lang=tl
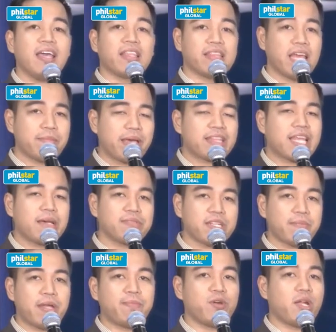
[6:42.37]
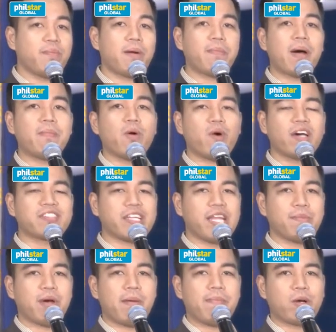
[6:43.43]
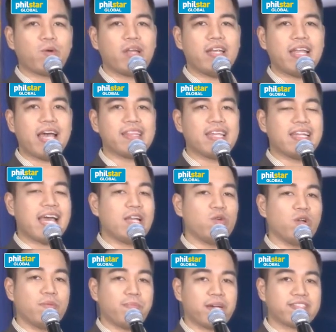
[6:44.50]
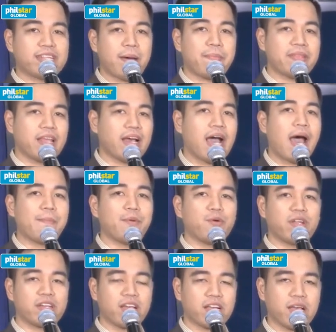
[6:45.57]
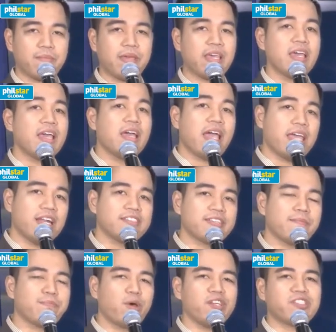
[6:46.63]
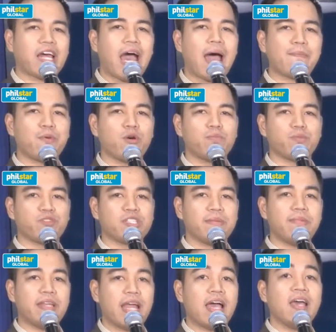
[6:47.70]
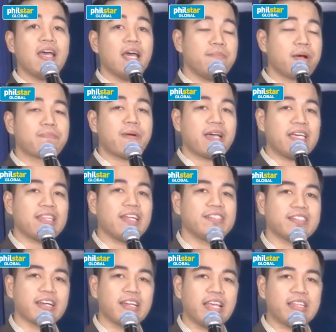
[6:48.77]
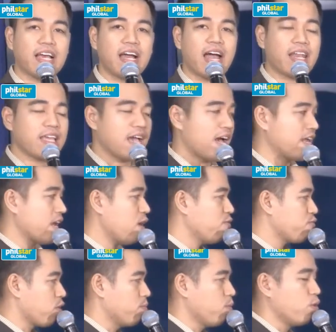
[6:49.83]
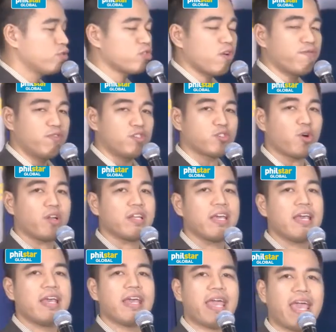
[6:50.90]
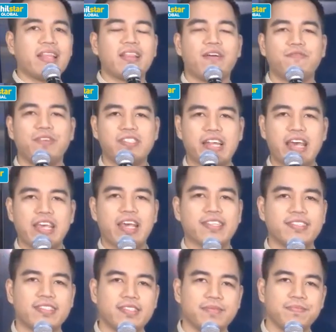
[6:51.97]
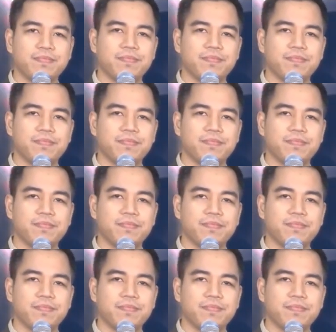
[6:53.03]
Then may times naman po na mababawasan yung mga pag-ulan natin, lalo na pagsapit ng hapon hanggang gabi. And at some point sa hapon, posible na magpakita ng saglit ang haring araw for most of Luzon and Visayas.